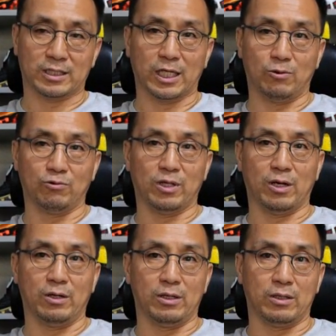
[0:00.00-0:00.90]

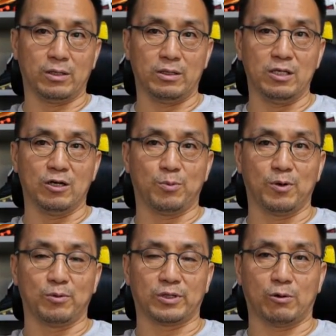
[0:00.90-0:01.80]
사용되어 있는 이
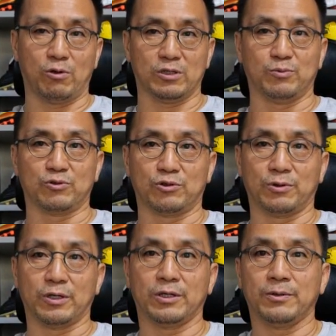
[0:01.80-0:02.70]
어퍼보다 훨씬
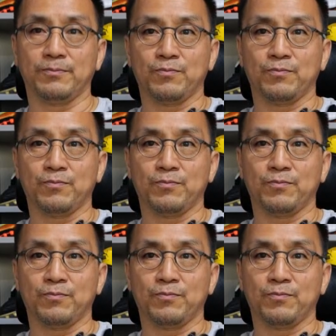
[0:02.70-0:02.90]
부드러워요.